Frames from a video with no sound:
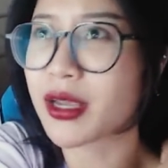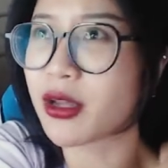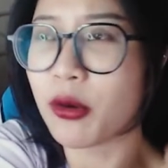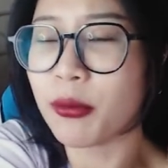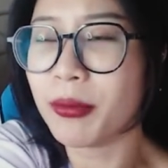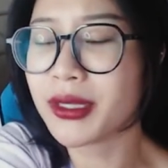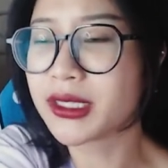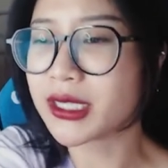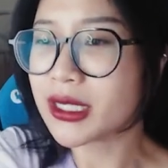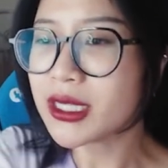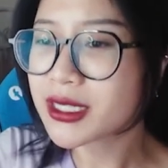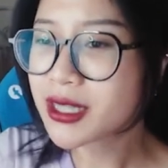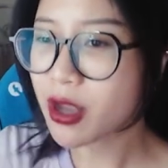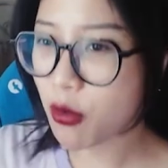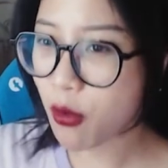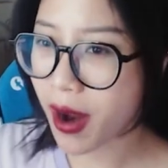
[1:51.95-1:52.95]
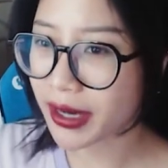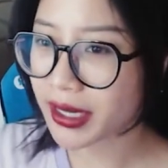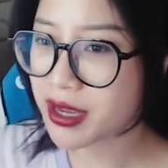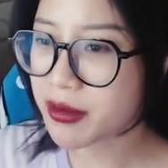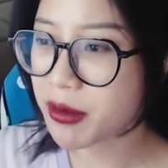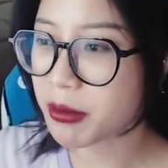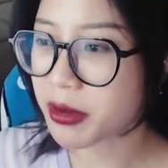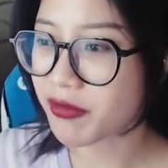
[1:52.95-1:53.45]
kiểu mình chỉ đi ra ngoài
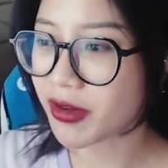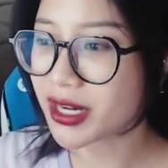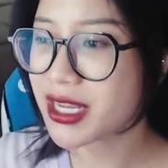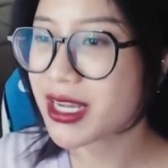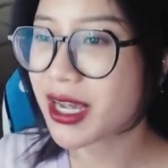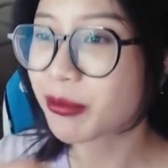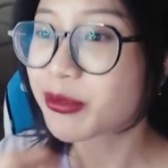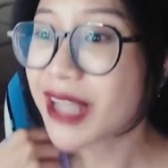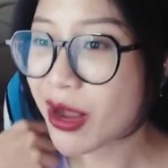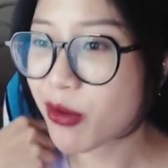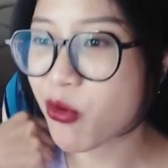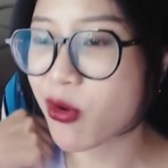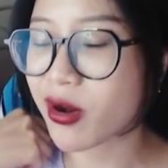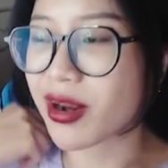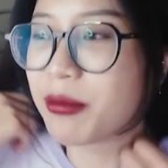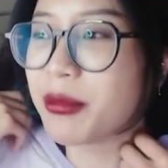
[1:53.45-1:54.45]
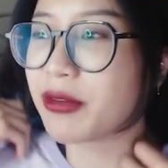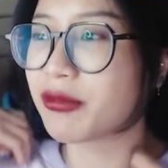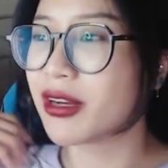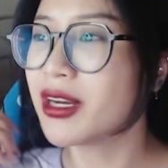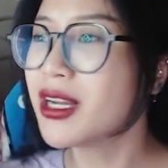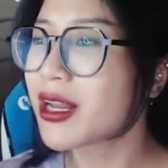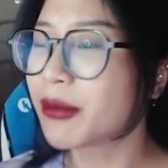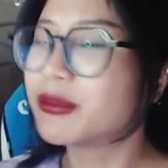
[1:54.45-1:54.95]
khi mà mình phải đi khám răng hoặc là mình phải
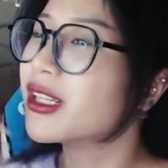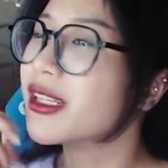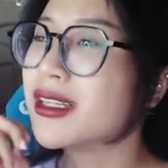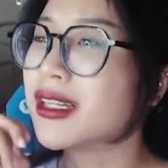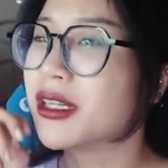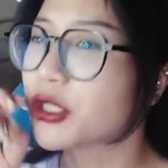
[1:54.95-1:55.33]
đi làm gì gì đấy